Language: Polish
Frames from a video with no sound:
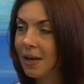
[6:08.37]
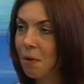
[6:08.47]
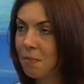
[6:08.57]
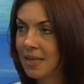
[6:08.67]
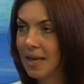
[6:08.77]

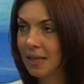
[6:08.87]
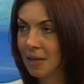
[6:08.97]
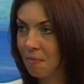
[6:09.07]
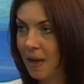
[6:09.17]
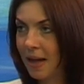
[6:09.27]

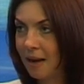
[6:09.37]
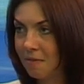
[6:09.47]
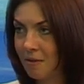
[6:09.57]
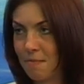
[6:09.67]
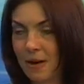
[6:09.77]

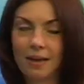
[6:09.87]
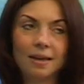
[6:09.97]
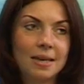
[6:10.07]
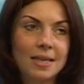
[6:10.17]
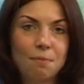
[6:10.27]
kobiecanki.pl w ramach
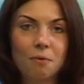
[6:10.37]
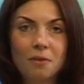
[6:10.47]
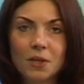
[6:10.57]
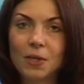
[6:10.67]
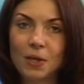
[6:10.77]
zapowiedzi.